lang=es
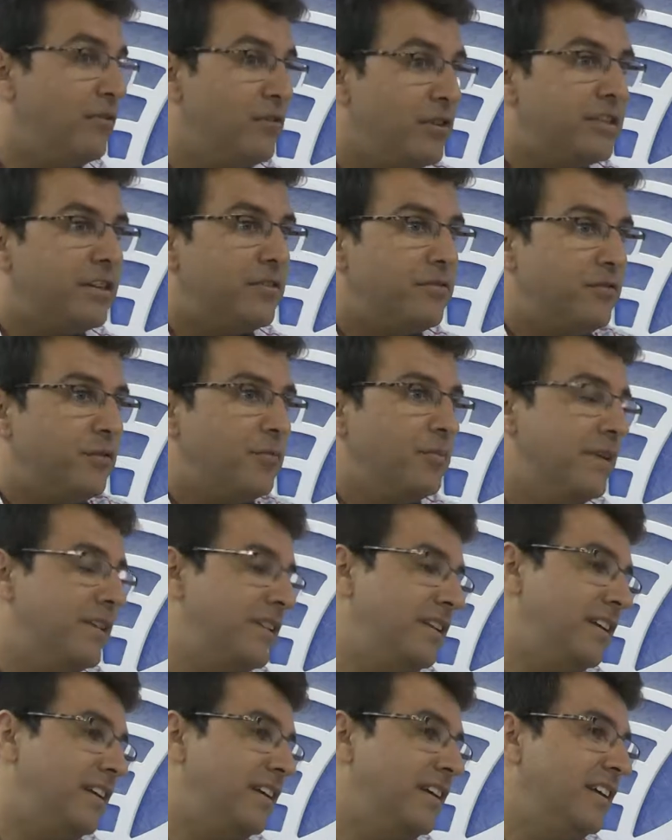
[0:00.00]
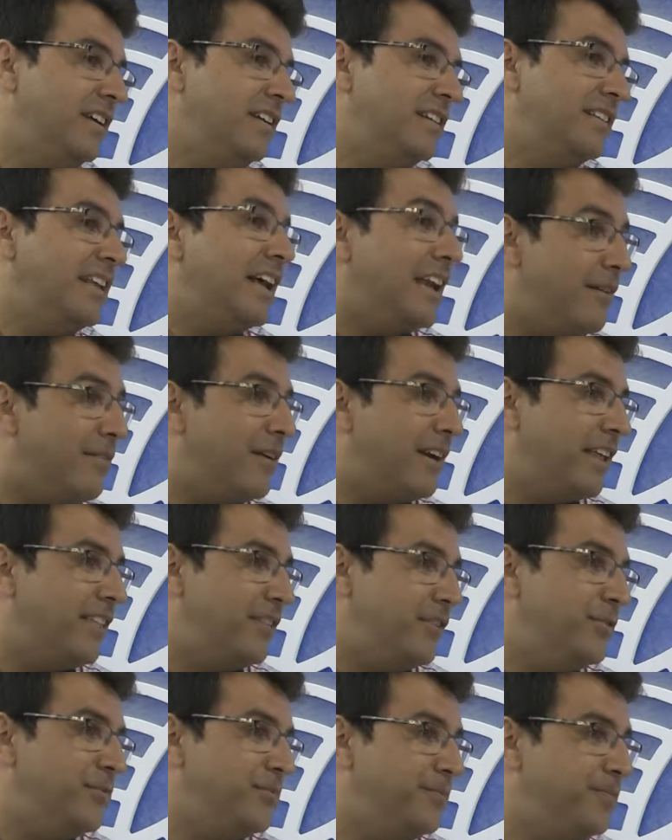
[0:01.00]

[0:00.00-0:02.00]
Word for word: nuestra forma de, alabar a Dios.